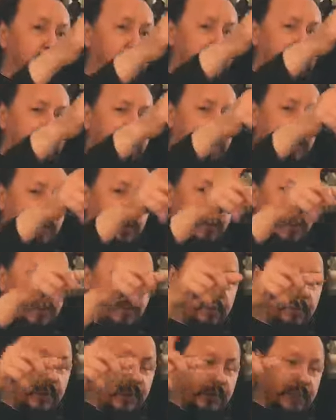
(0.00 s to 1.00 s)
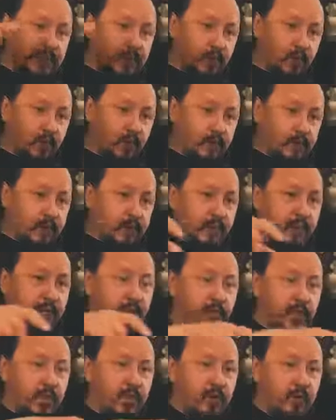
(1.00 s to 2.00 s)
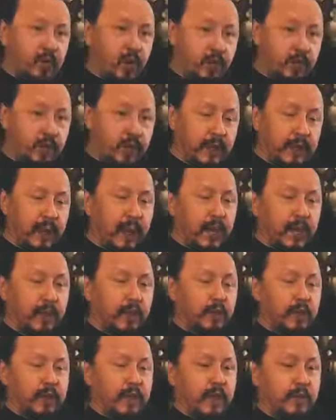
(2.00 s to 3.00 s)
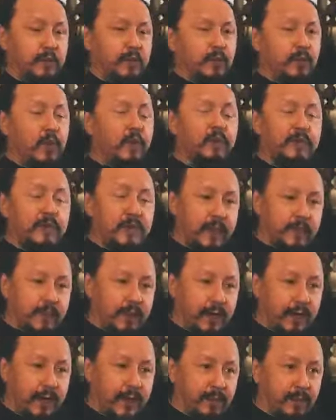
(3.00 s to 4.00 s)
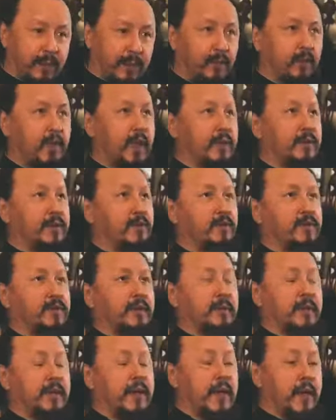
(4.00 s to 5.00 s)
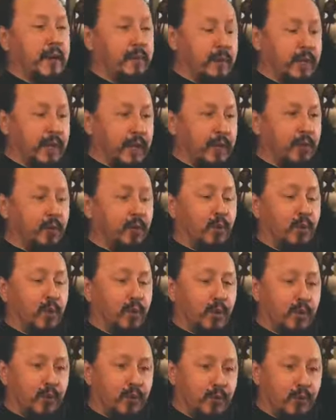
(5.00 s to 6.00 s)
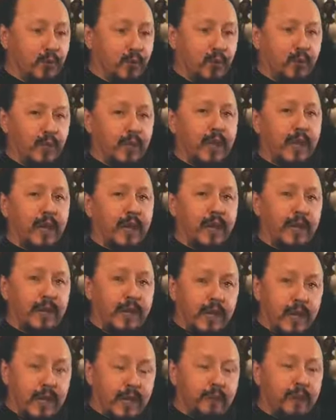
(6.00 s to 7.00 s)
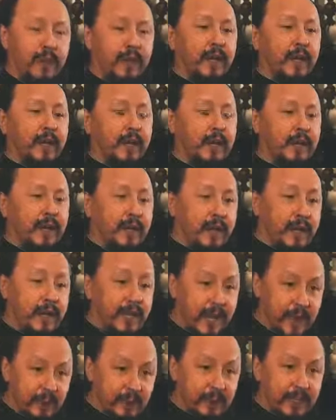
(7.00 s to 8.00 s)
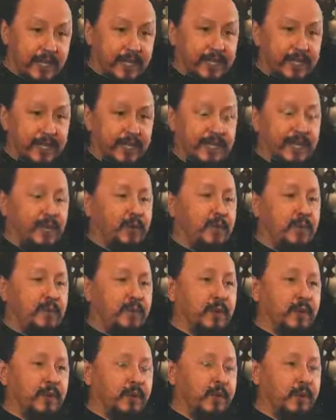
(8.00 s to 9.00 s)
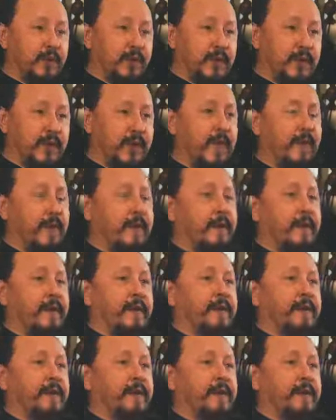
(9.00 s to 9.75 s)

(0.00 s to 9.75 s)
в коридоре братского корпуса, длинный стол был, вот там все, вся благая была, ну как, ну вся благая, молоко, творог, рыба, а хлеб монастырский очень был вкусный,